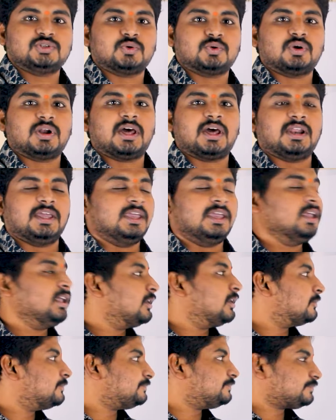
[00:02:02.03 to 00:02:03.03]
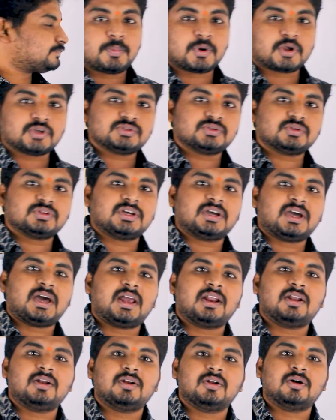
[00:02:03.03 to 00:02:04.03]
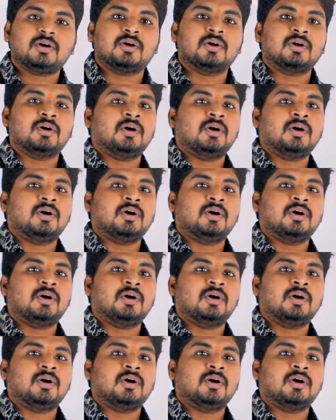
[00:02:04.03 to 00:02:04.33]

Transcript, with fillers: చూడాలి ప్రస్తుత కాలంలో